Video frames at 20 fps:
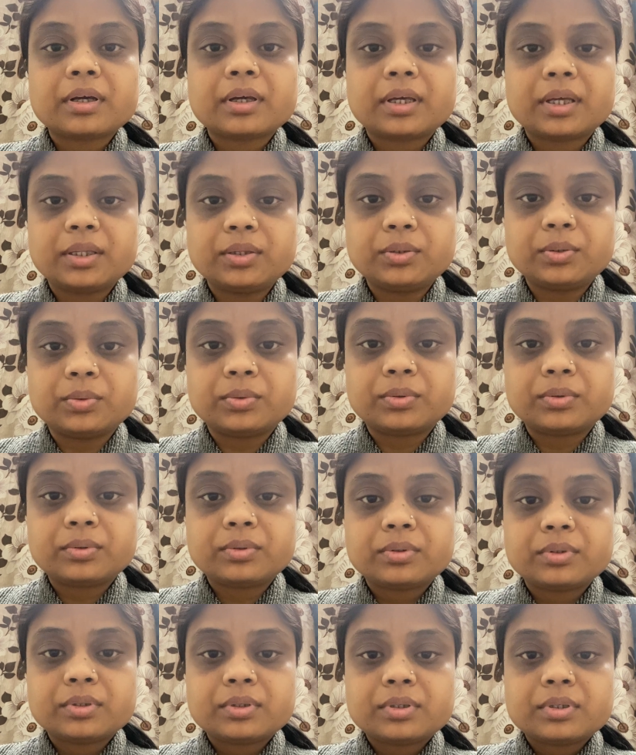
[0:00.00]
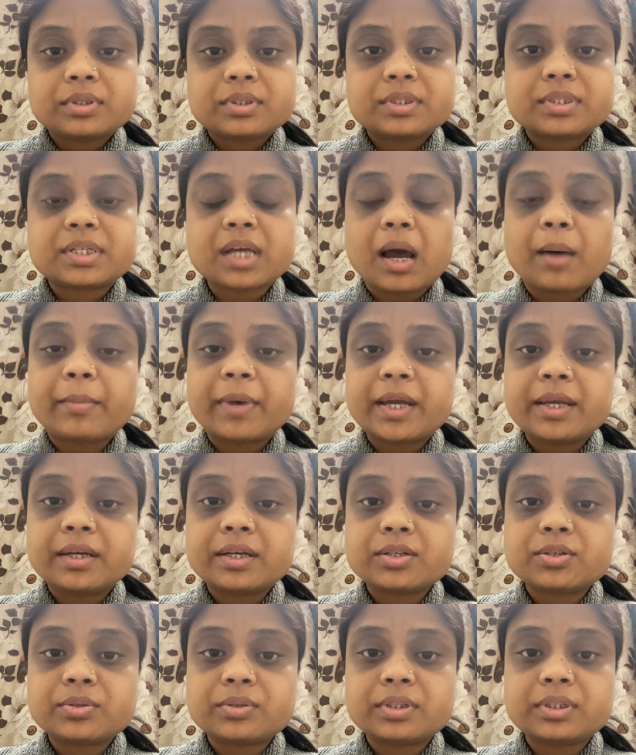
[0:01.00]
কিন্তু জামাইকে
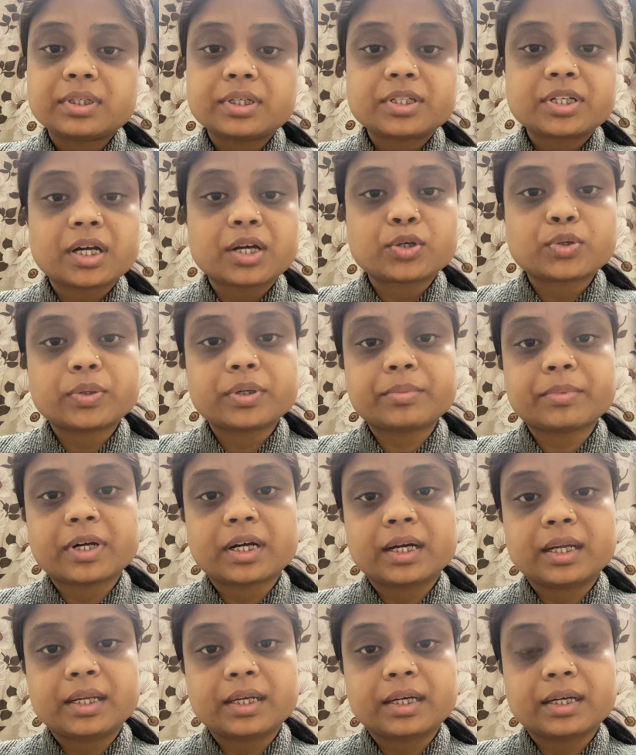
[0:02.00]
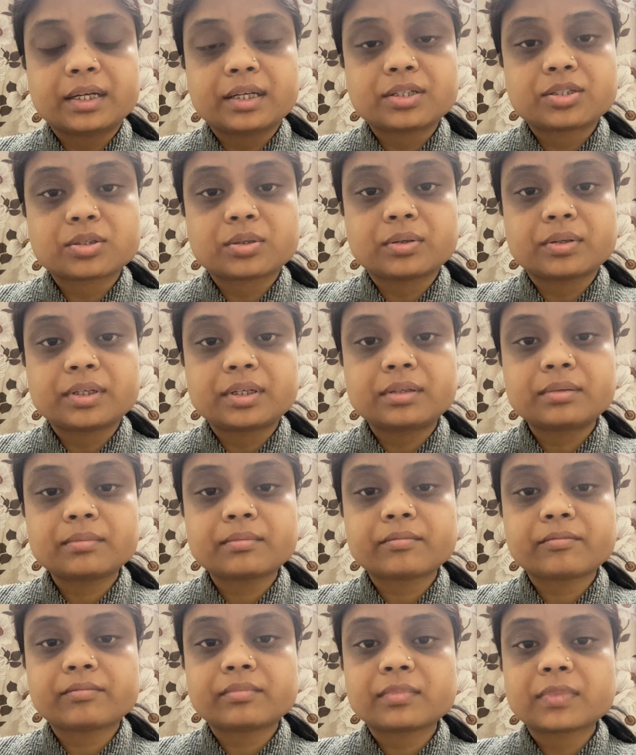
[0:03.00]
যদি তার শাশুড়ি মা গালিগালাজ করেন
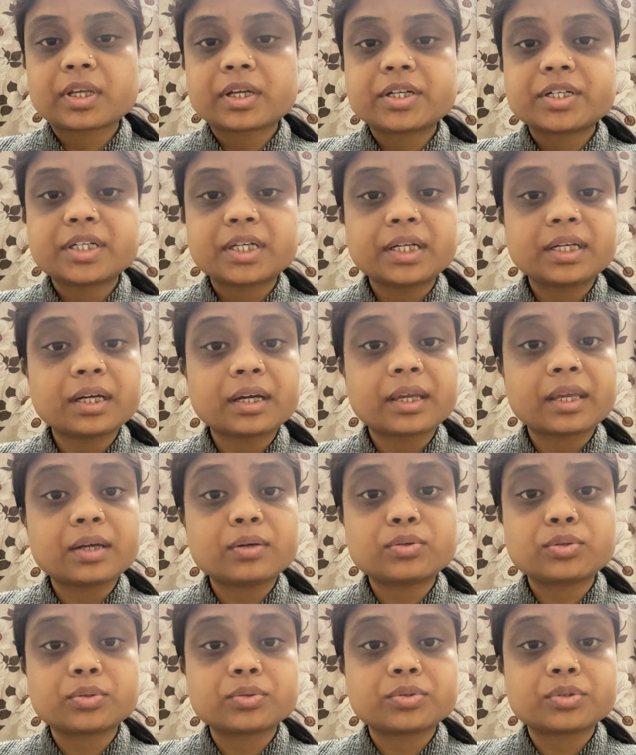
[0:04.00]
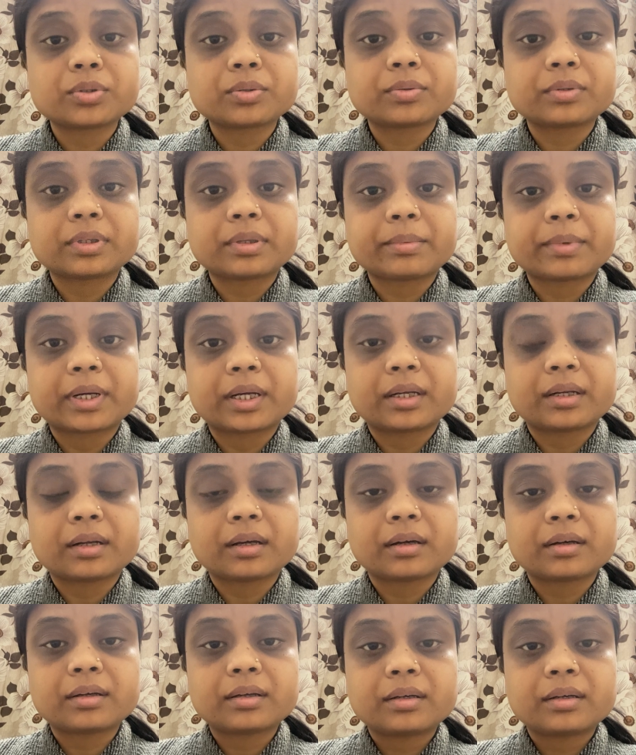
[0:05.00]
সেটা কেউ সহ্য করতে পারে না